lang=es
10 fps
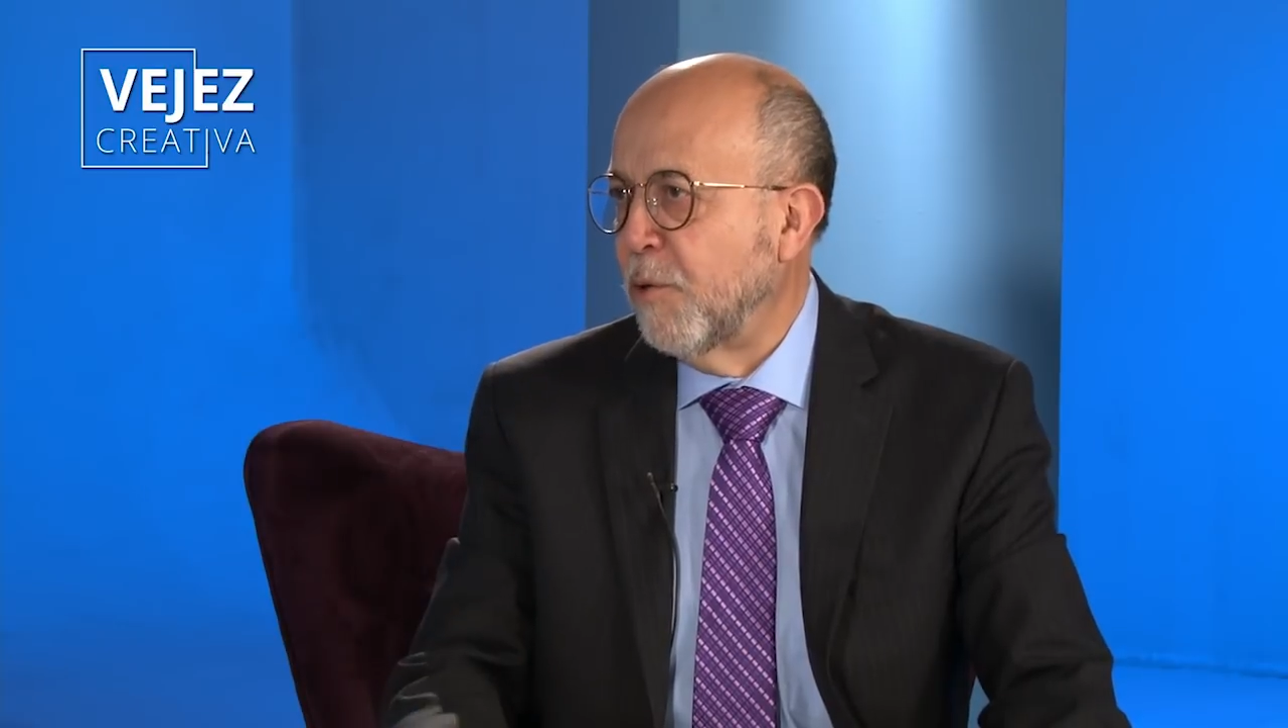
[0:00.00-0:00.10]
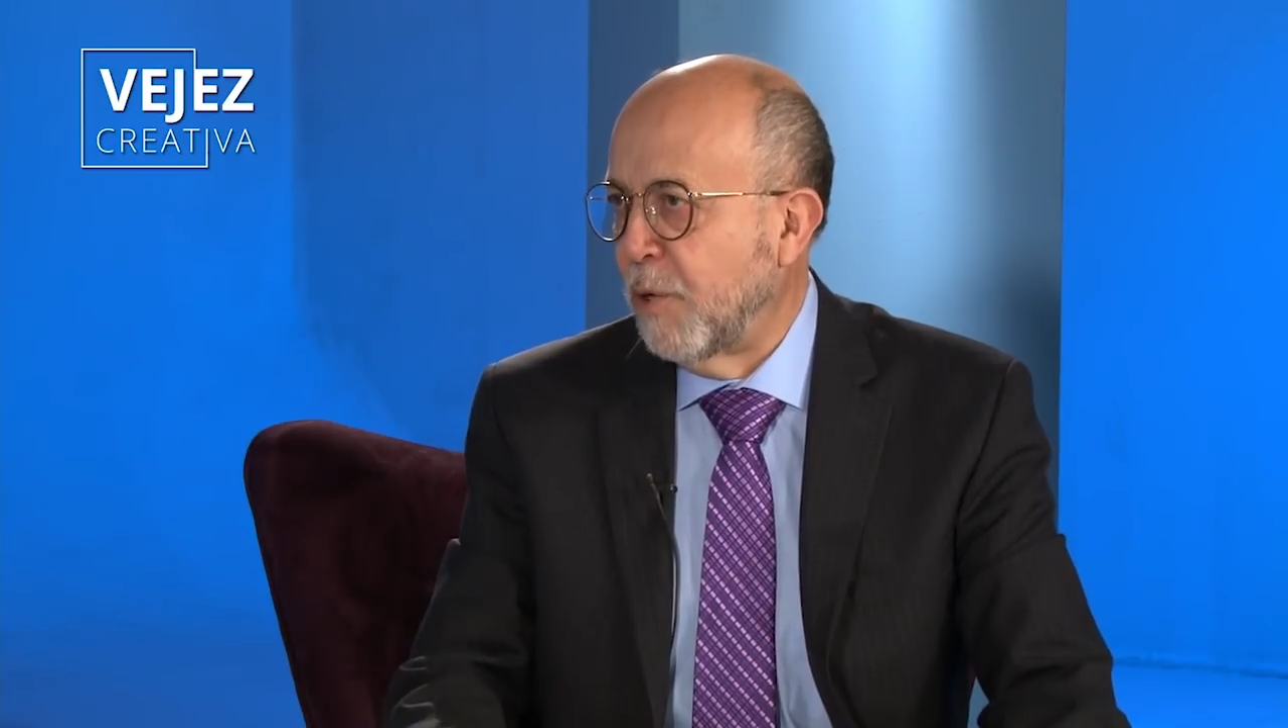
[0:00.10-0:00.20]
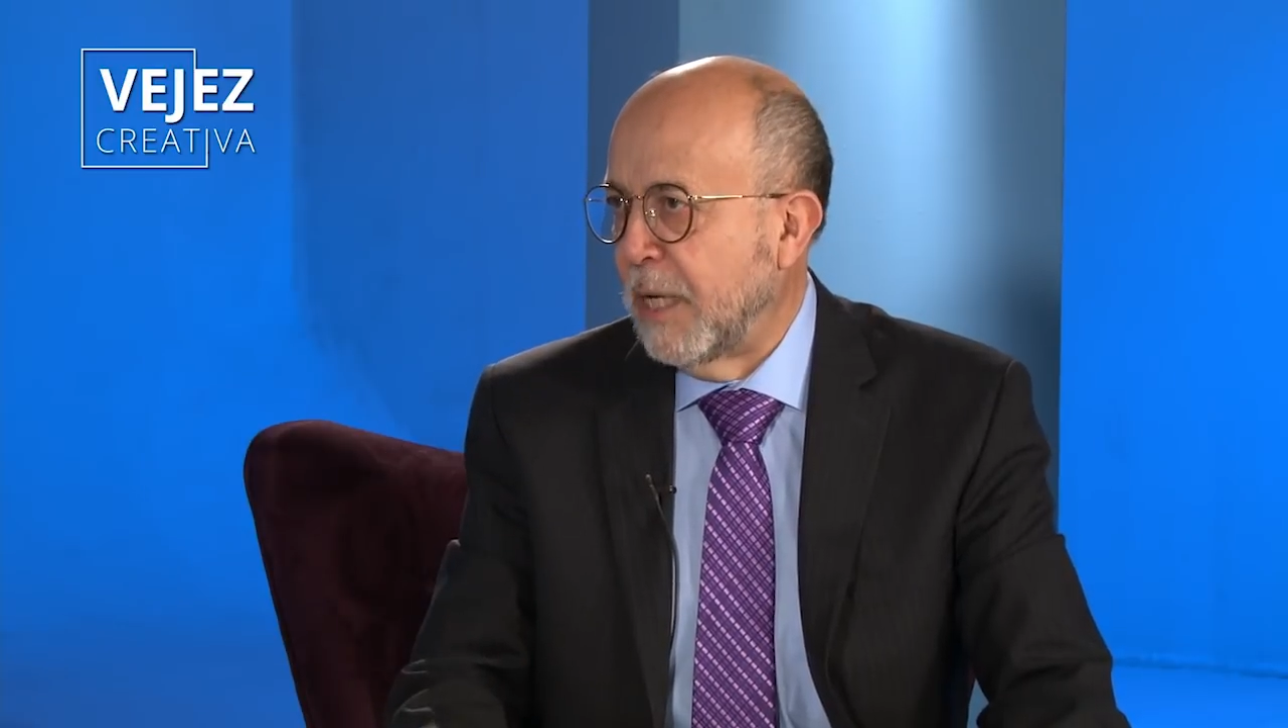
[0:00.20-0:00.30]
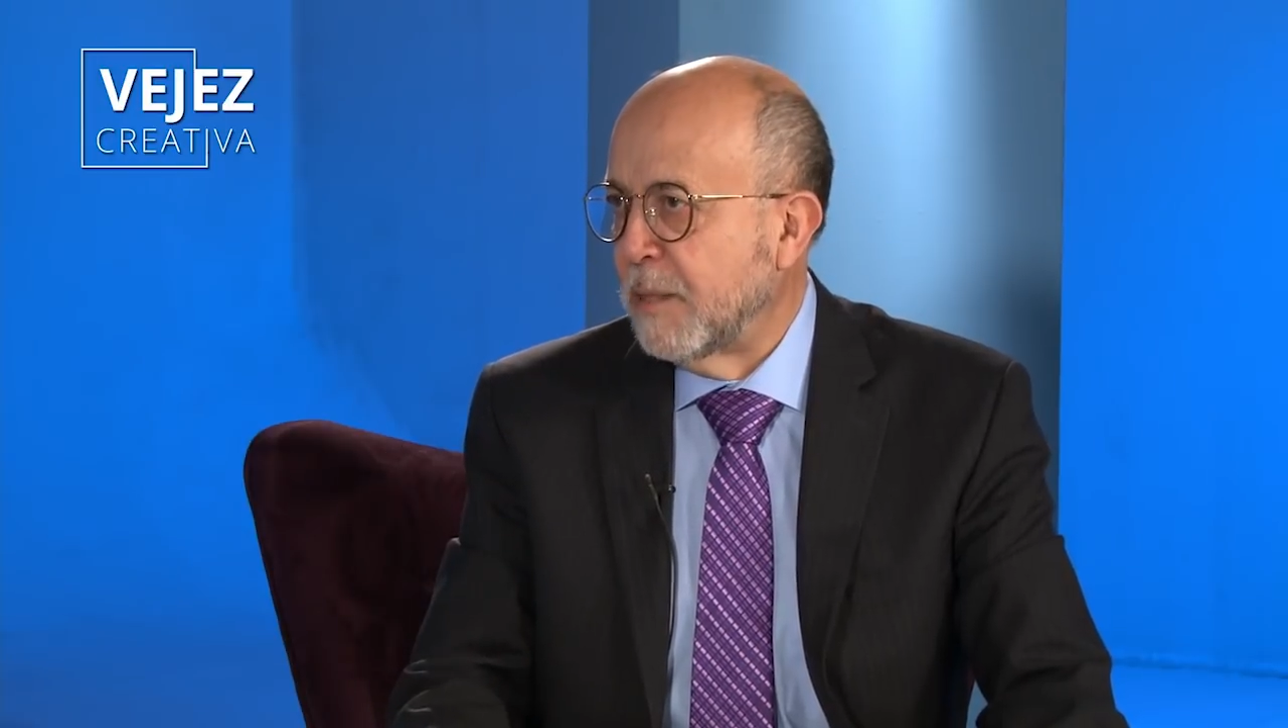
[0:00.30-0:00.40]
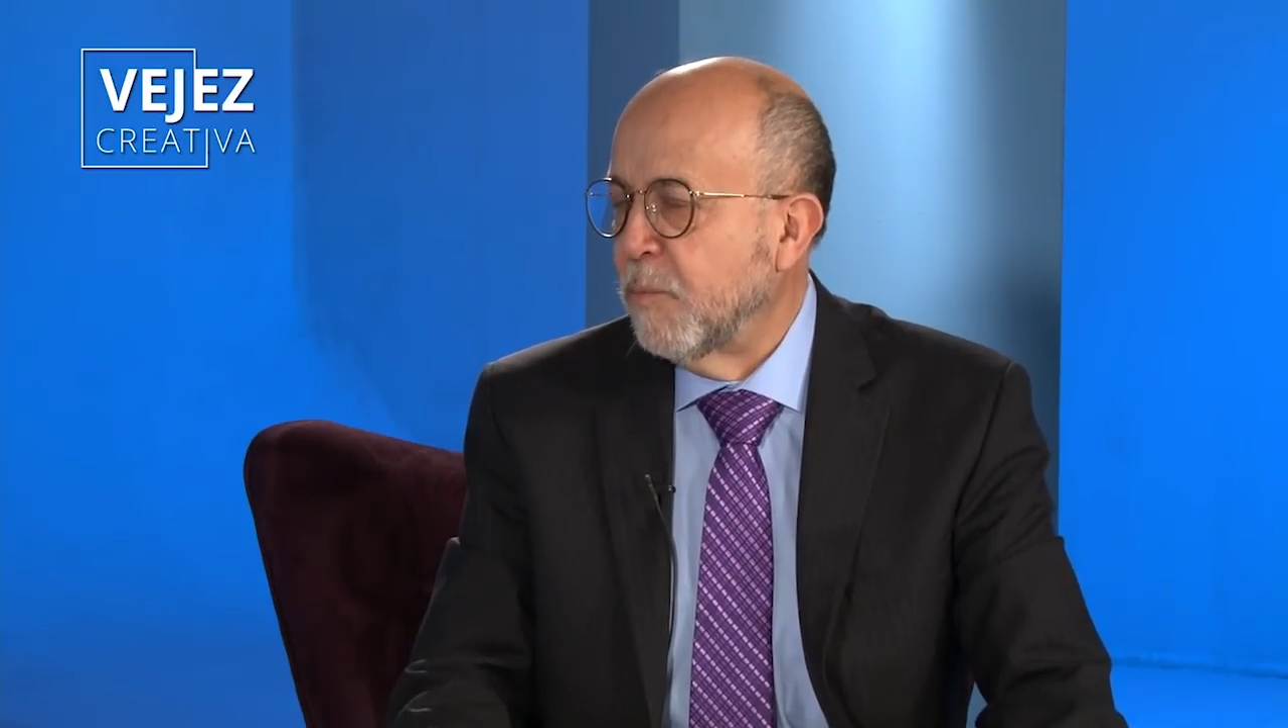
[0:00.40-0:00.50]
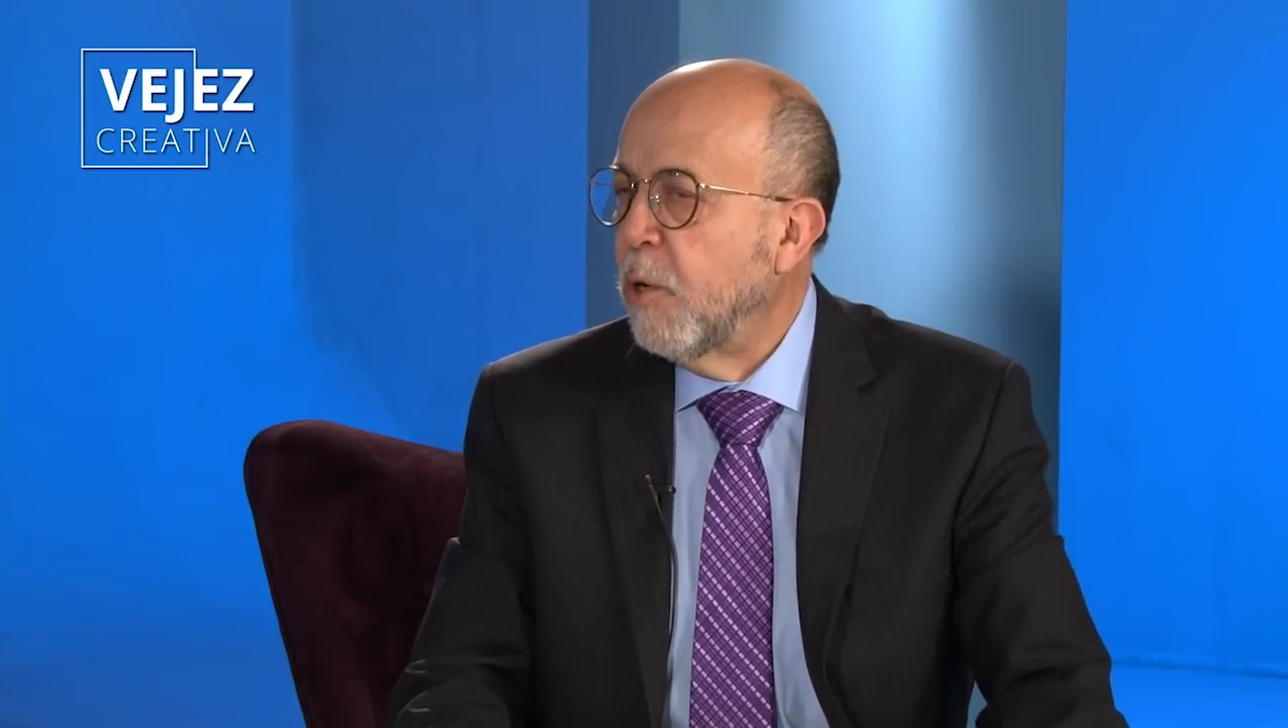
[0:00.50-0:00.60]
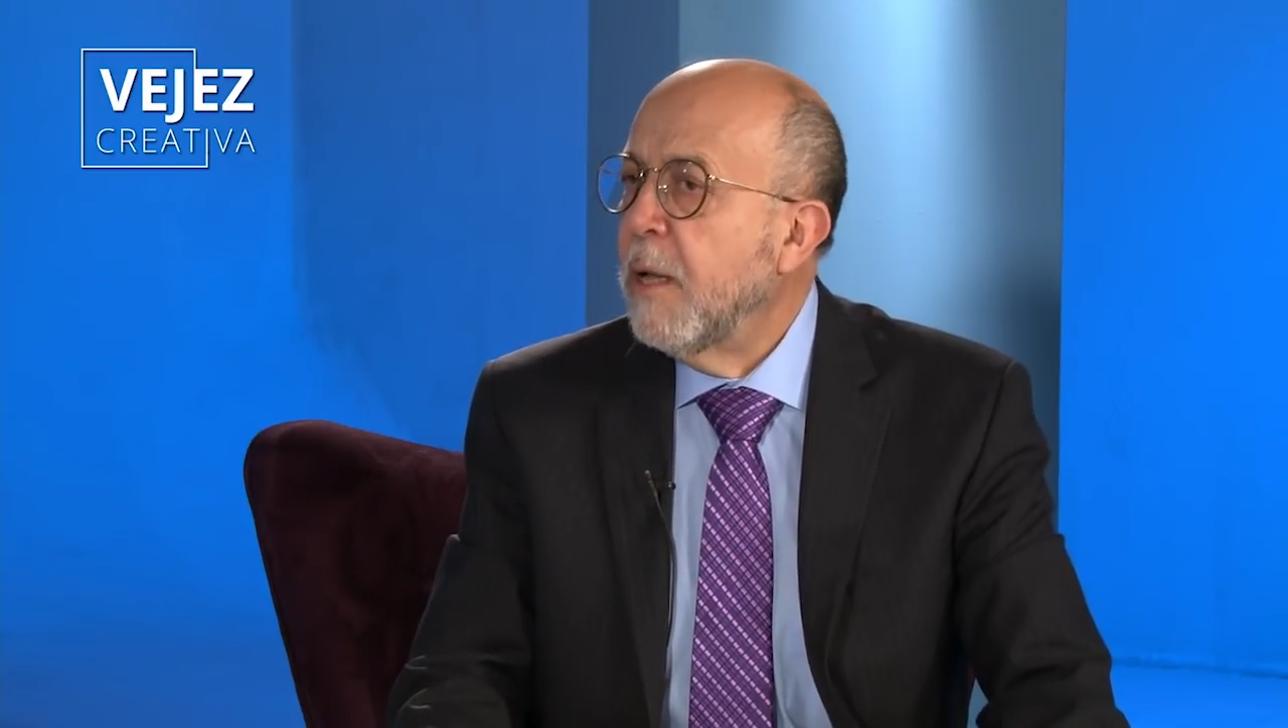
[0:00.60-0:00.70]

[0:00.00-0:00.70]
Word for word: y orgasmo.